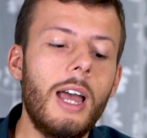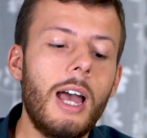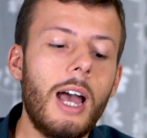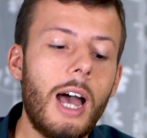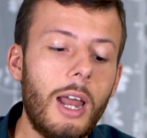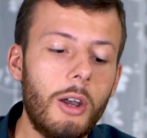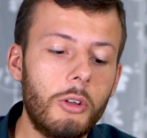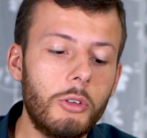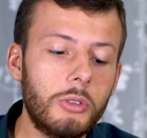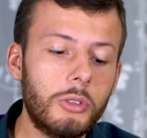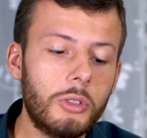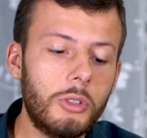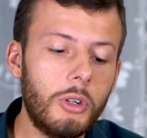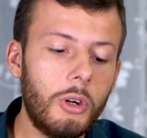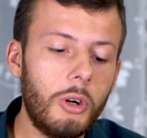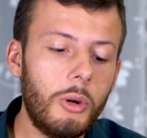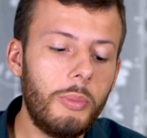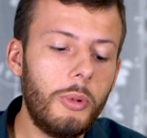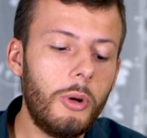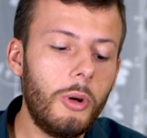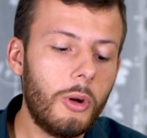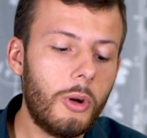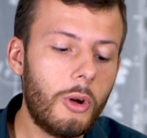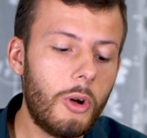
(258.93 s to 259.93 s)
allo
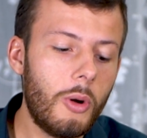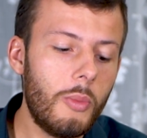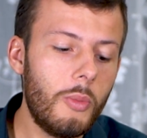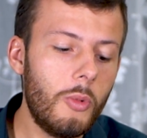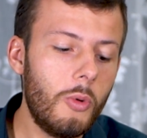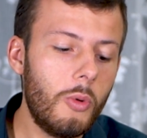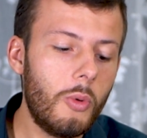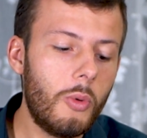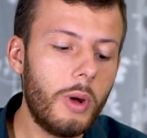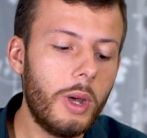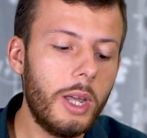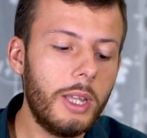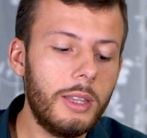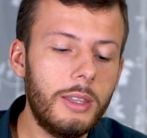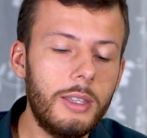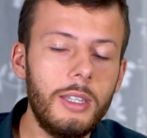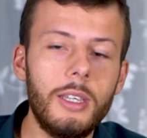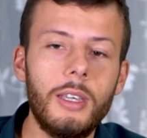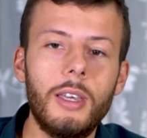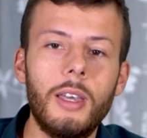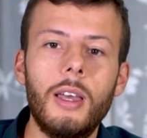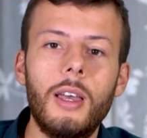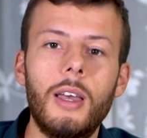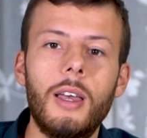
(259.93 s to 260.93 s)
scopo comunque
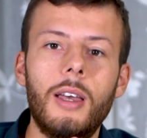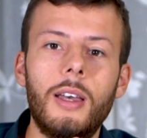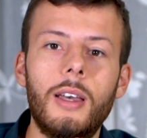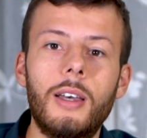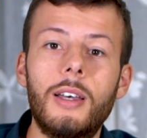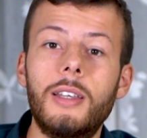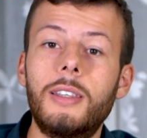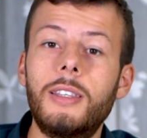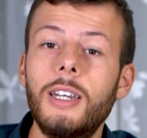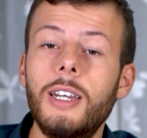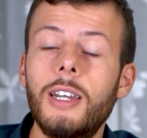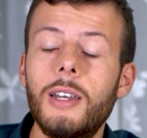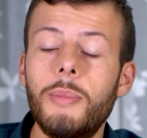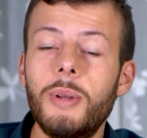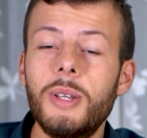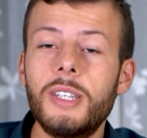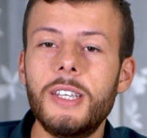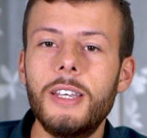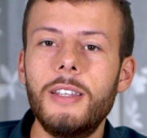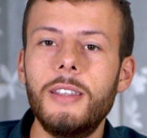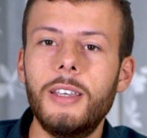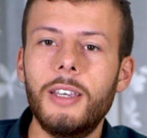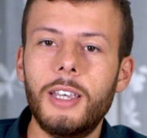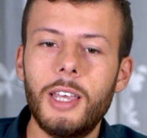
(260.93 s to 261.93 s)
di eh, tenere
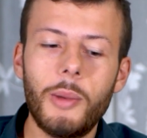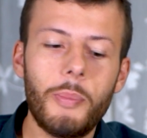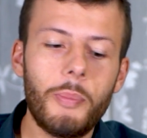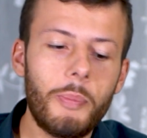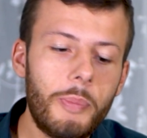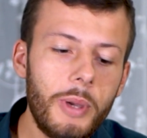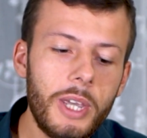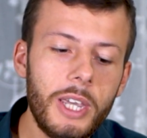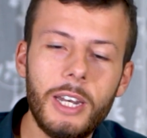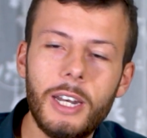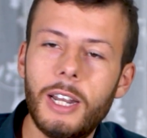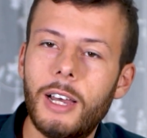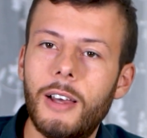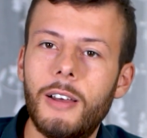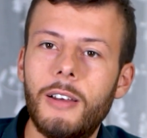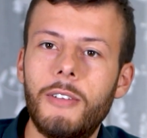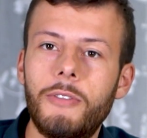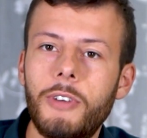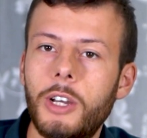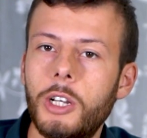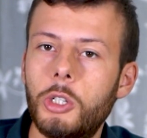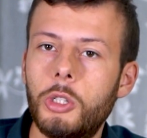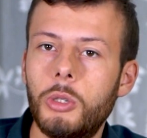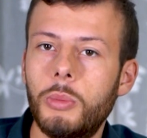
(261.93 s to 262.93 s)
presente che appena
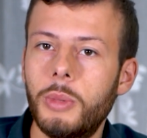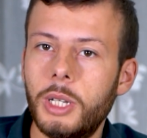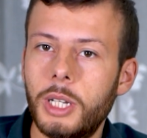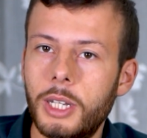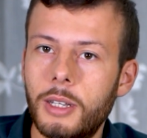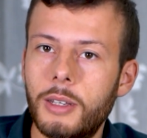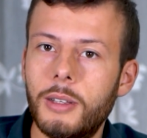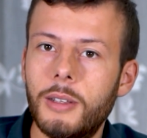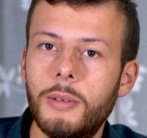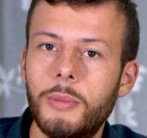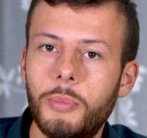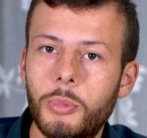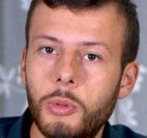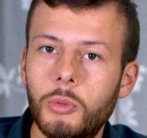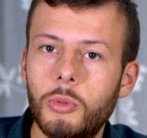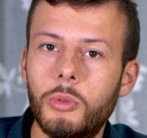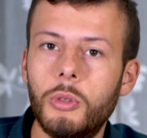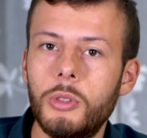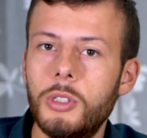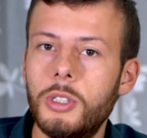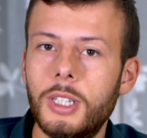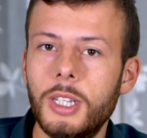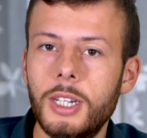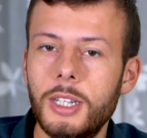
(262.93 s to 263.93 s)
faccio me, eh,
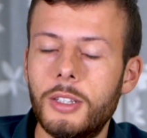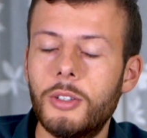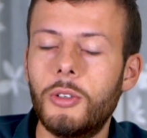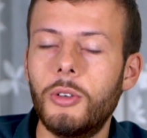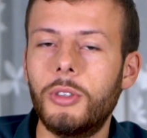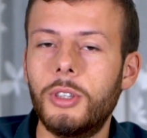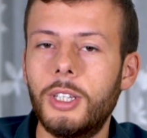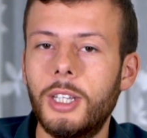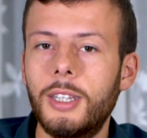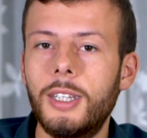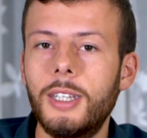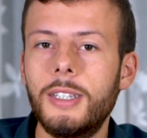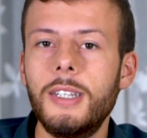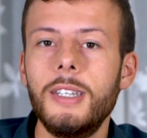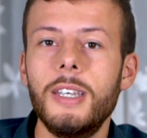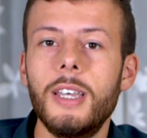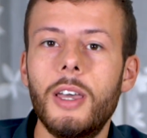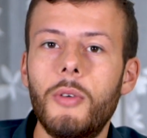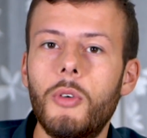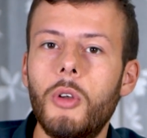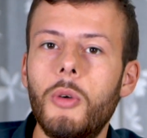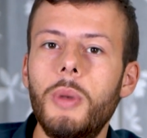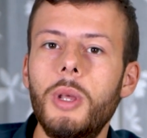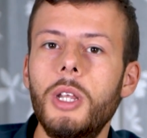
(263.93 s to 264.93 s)
appunto, inserisco 86
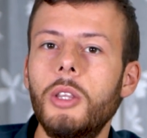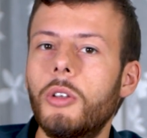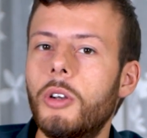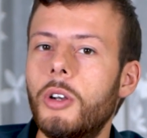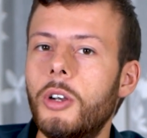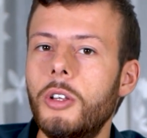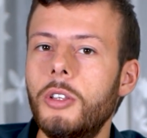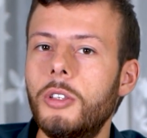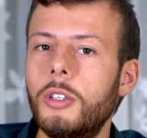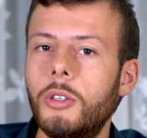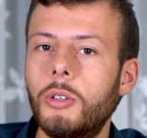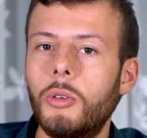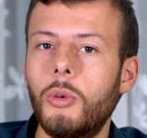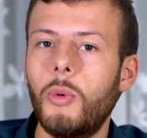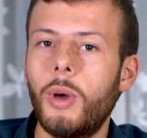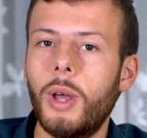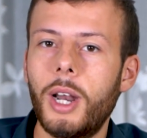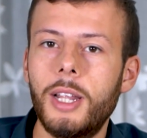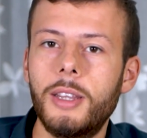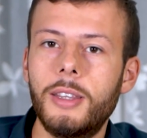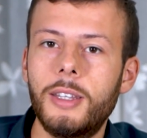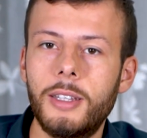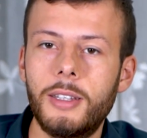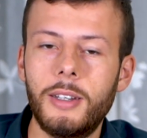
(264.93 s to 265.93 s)
euro me ne tornano indietro
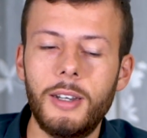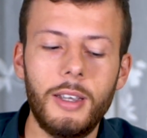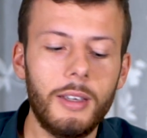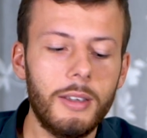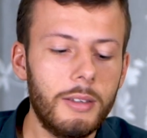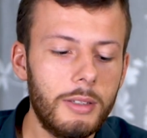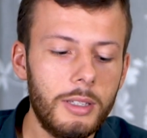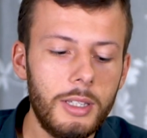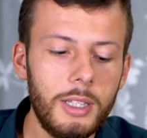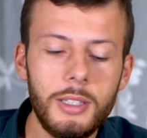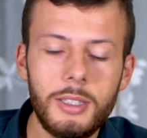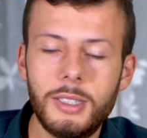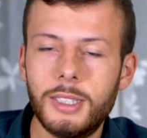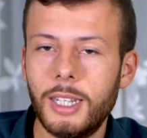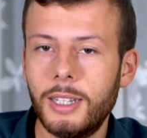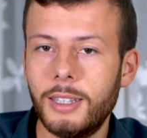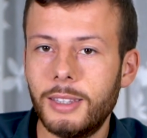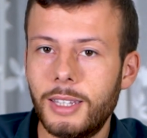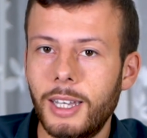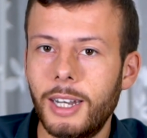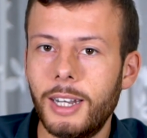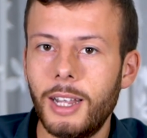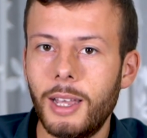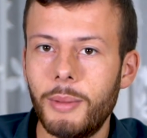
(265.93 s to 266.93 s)
43
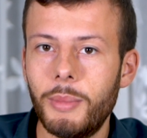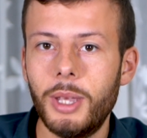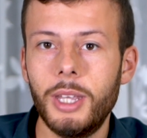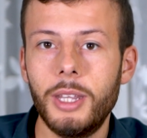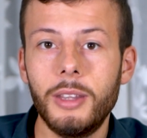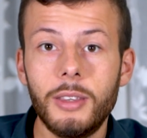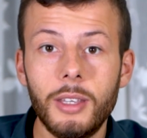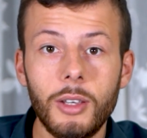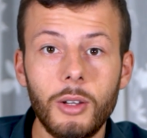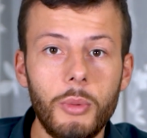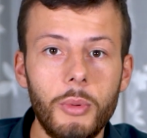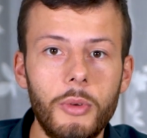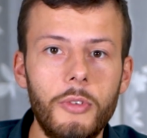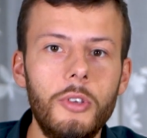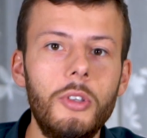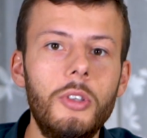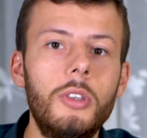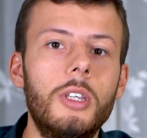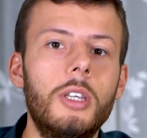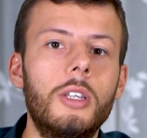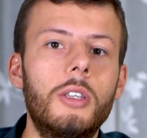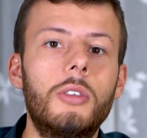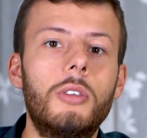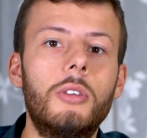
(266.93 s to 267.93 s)
istantaneamente come vi ho
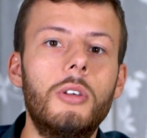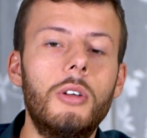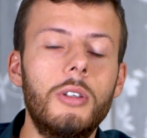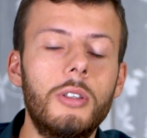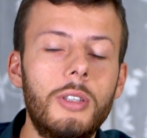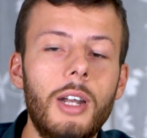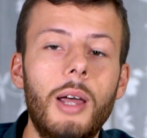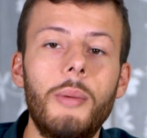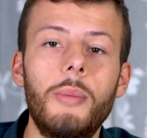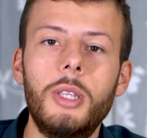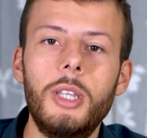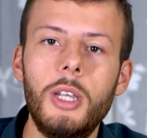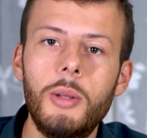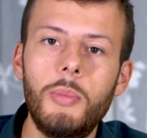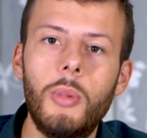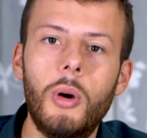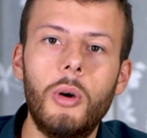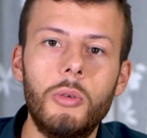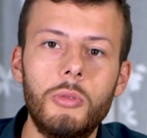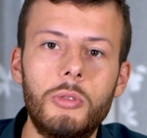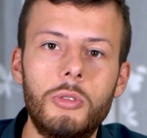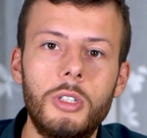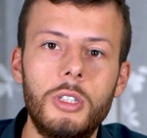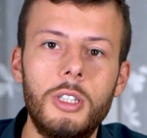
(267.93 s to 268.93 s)
detto tramite il
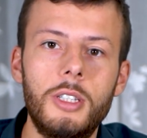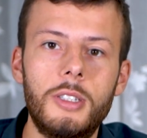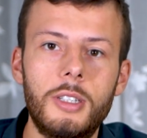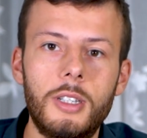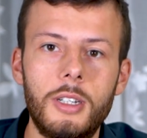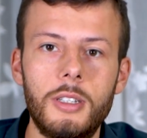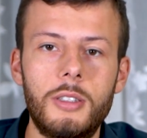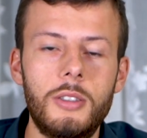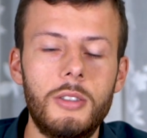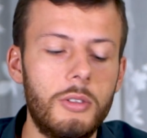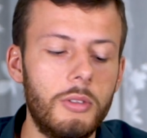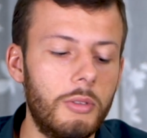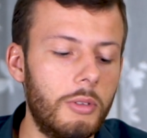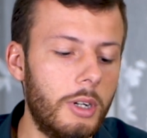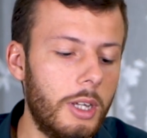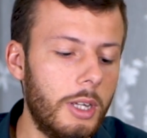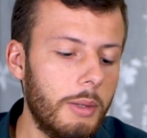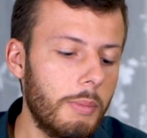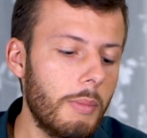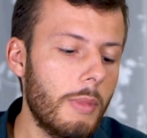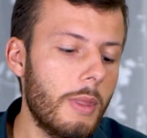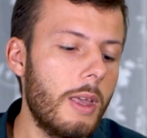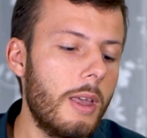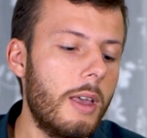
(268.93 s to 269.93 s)
bonus di
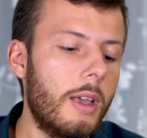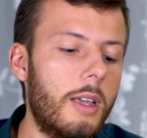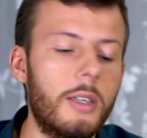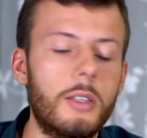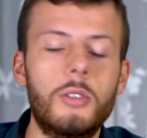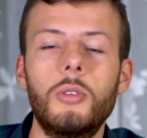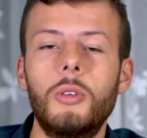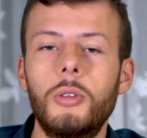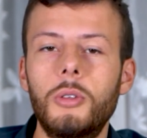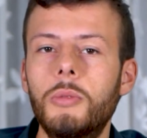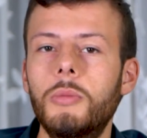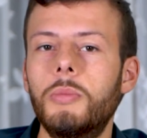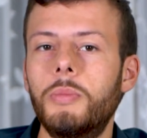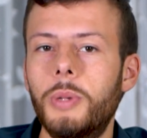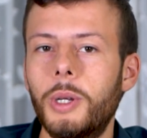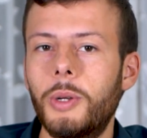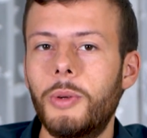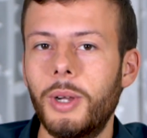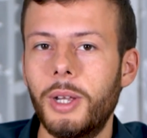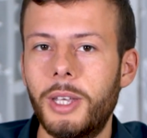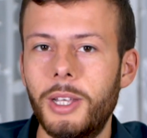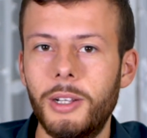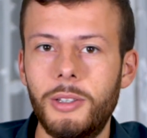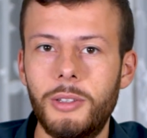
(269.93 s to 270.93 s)
iscrizione che solo per
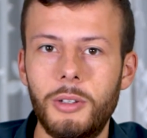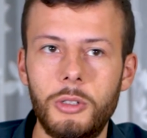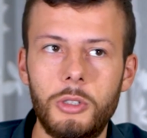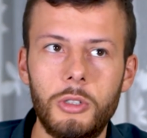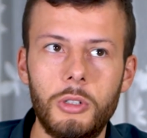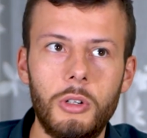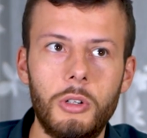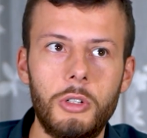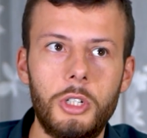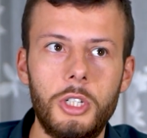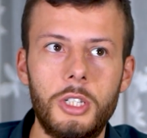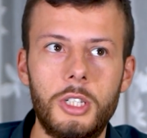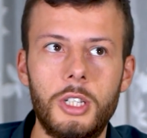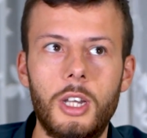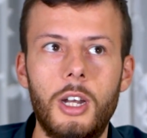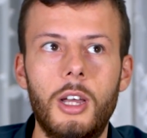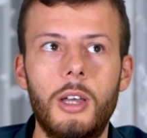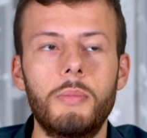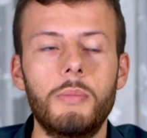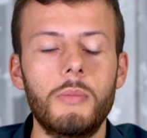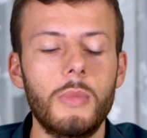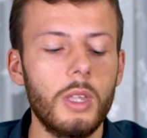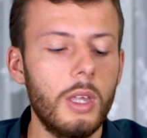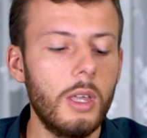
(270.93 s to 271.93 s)
qualche altro giorno ci sarà.